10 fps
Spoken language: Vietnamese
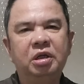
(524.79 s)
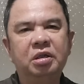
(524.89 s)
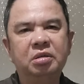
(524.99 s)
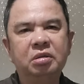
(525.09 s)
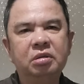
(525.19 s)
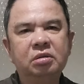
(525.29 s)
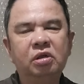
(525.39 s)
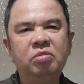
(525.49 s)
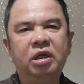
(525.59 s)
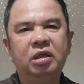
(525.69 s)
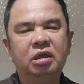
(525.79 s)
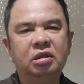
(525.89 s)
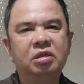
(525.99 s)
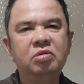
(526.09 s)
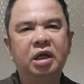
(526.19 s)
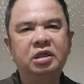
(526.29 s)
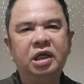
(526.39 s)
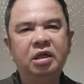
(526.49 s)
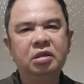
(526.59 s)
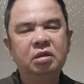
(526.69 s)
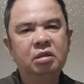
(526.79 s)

này ông này khiếu nại sai